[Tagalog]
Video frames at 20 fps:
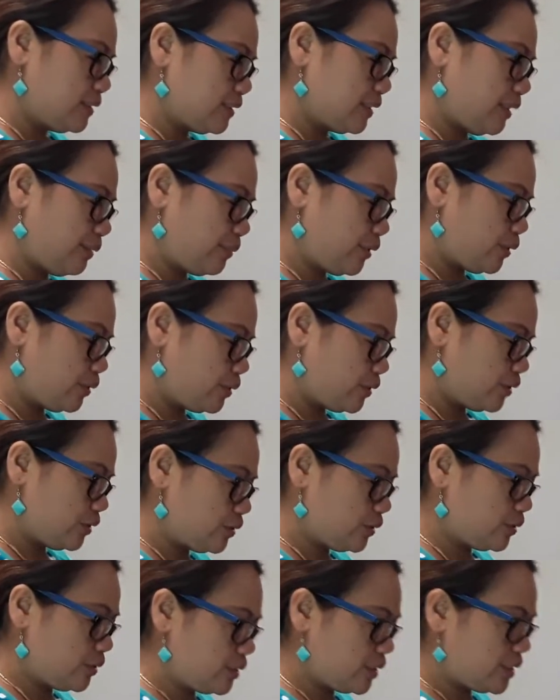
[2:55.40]
Daming
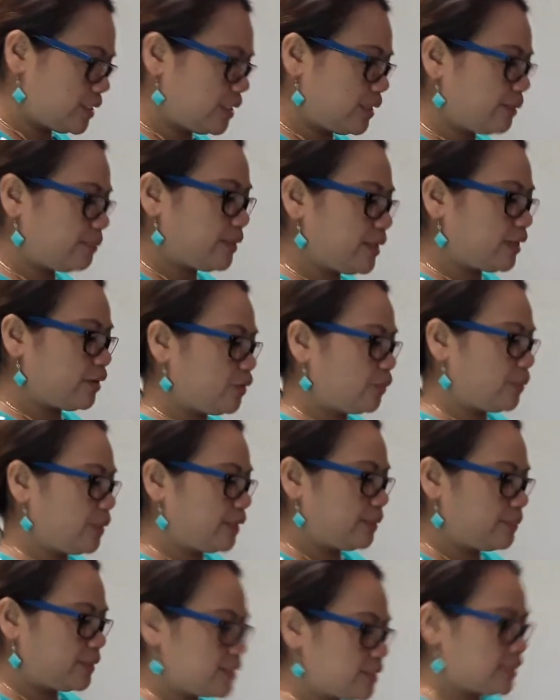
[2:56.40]
onions. Dinamihan ko
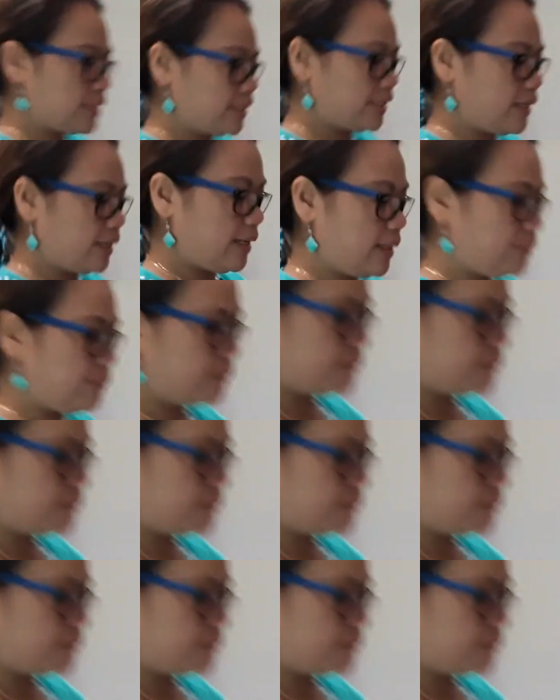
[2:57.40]
para masarap.